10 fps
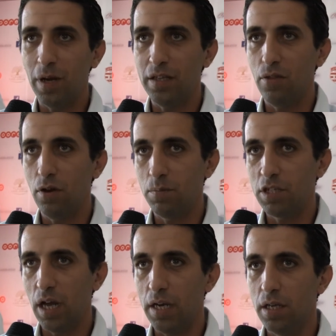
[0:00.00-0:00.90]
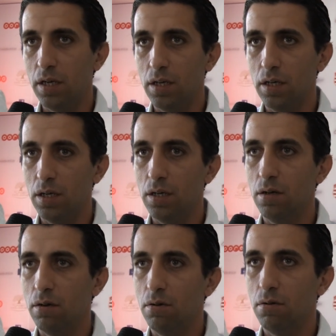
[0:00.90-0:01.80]
معناتها يظهر لي باش تخليه
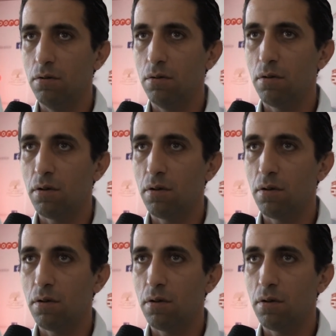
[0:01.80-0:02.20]
آه،